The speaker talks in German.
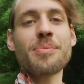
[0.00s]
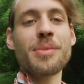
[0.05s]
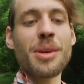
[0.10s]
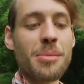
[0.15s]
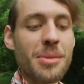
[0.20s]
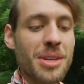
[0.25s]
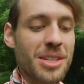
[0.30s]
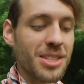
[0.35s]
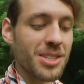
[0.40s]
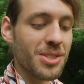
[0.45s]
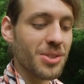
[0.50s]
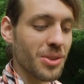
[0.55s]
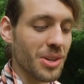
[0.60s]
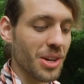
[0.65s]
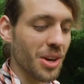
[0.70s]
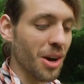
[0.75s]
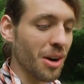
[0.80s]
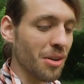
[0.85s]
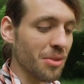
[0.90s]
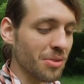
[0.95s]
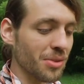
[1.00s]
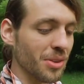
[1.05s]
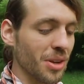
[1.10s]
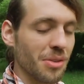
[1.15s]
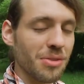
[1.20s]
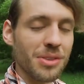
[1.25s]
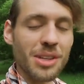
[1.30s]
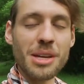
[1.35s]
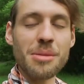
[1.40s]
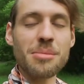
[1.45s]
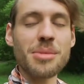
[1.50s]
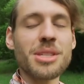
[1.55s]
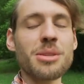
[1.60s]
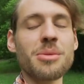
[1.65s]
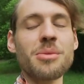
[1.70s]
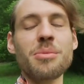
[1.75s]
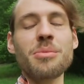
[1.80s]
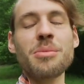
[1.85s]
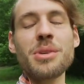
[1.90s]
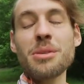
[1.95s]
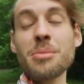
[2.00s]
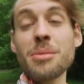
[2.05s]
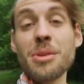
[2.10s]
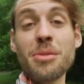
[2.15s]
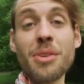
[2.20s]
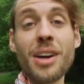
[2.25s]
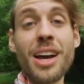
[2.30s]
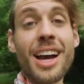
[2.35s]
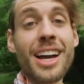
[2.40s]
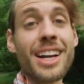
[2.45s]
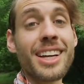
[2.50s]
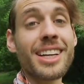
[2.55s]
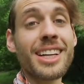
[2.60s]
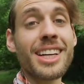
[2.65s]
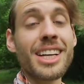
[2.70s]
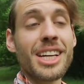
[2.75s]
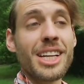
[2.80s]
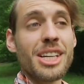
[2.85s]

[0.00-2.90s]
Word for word: Bei mir ist es so, je oft öfter ich mich, mich frage,